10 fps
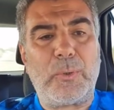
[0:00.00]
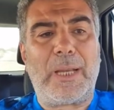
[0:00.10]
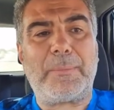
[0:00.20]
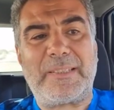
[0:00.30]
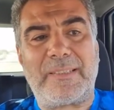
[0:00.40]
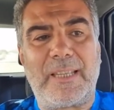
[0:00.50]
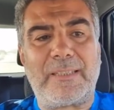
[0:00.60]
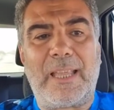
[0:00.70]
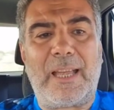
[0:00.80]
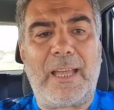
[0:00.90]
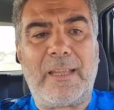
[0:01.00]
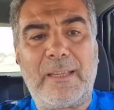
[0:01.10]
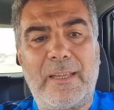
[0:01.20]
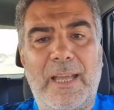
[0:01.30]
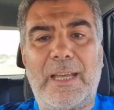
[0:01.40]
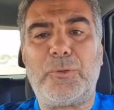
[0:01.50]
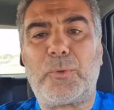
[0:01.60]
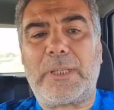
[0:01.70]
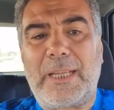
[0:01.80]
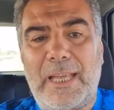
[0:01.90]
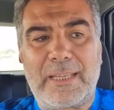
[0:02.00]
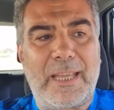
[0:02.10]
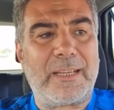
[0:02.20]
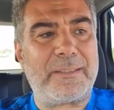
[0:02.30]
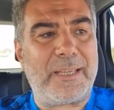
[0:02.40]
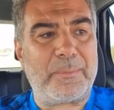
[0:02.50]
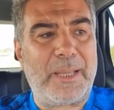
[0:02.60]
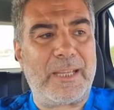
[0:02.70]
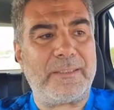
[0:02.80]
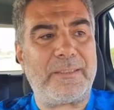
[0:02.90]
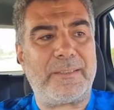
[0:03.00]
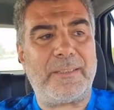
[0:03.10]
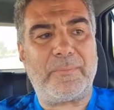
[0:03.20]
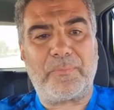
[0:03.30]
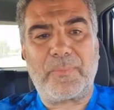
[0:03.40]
كلما استطاع ان يقنعك اكثر بحديثه